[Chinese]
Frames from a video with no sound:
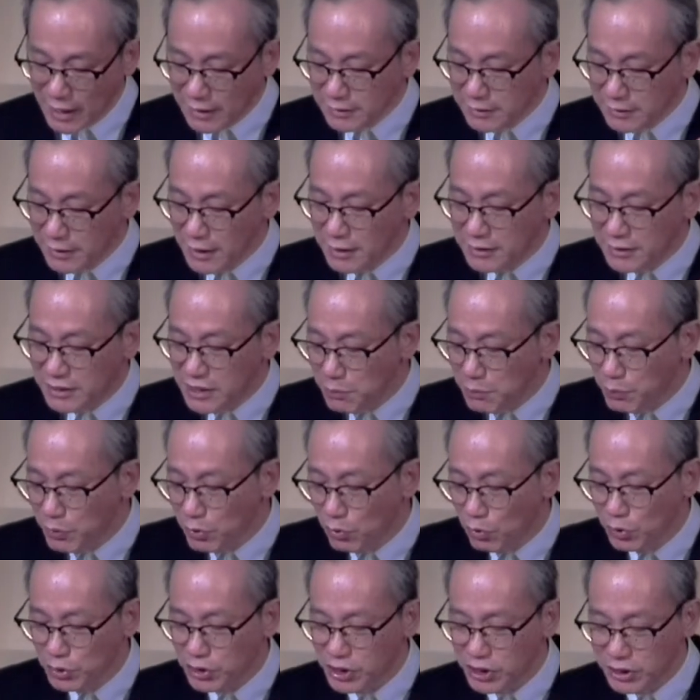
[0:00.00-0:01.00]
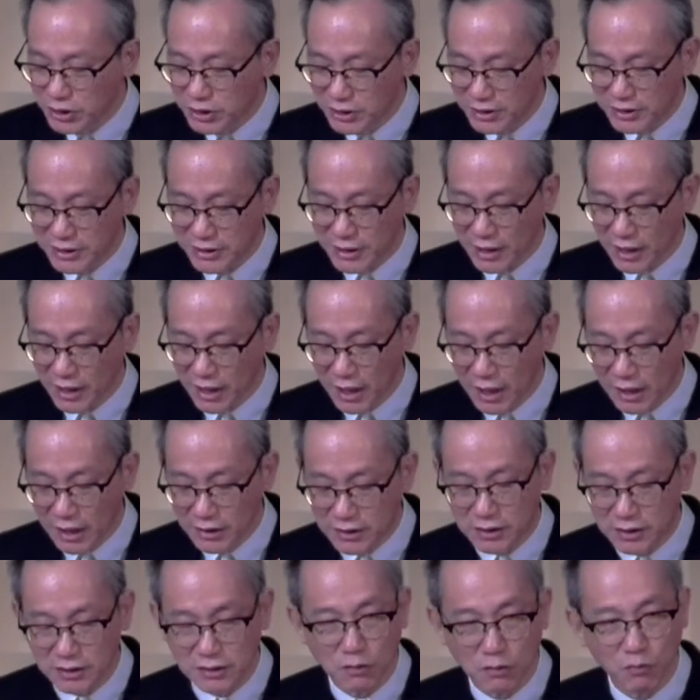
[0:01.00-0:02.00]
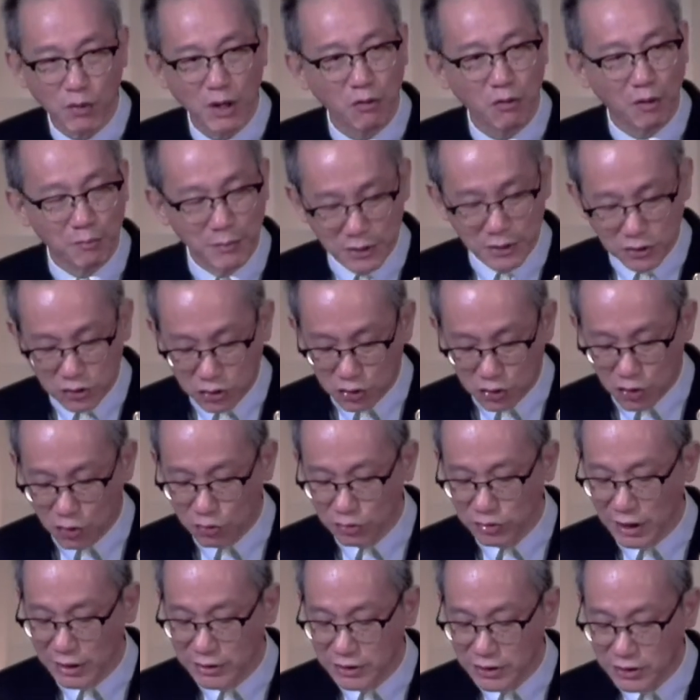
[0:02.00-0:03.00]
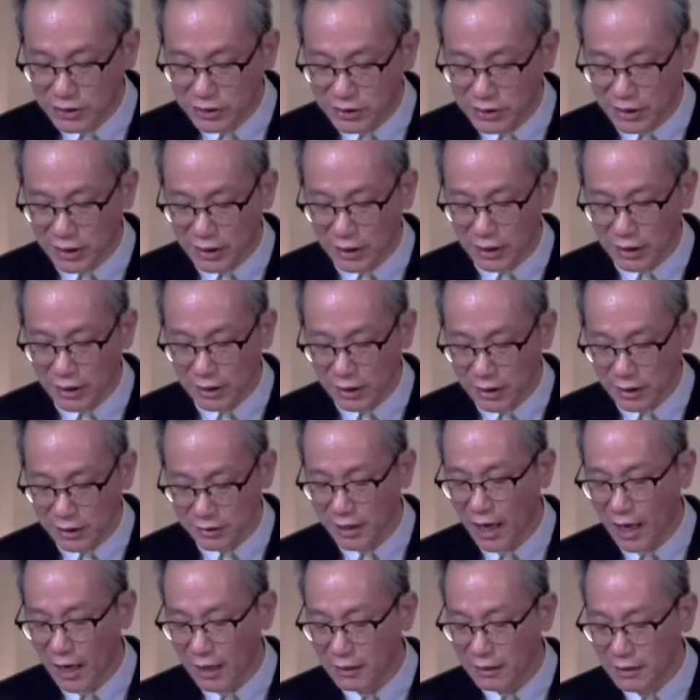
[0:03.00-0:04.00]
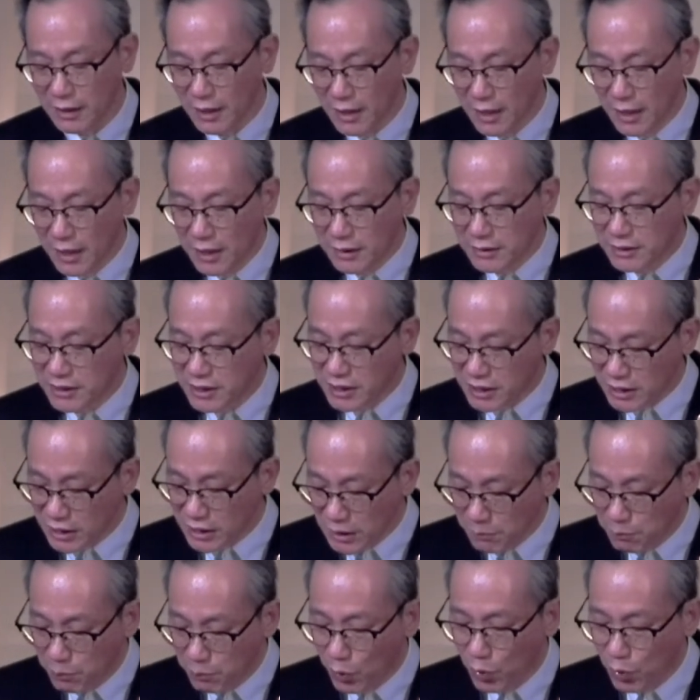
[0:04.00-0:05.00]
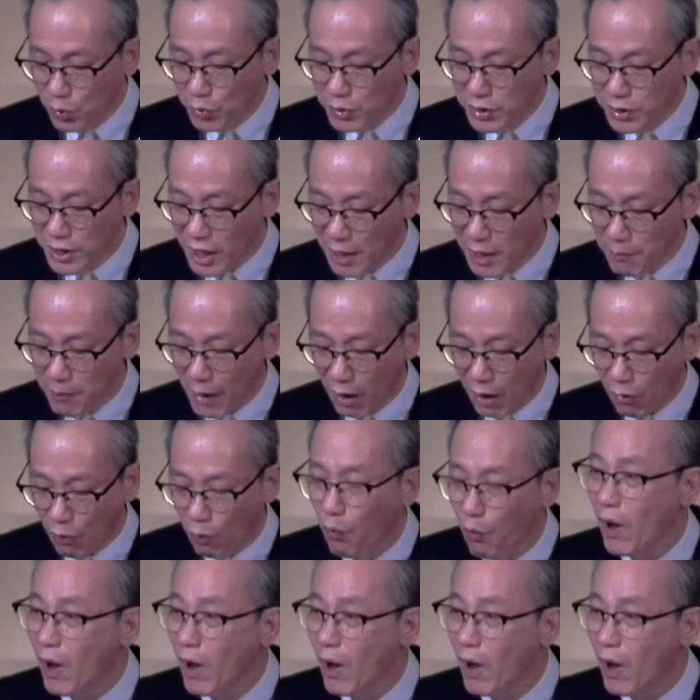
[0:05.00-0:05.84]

上帝既不姑息自己的儿子为我们众人舍了他，岂不也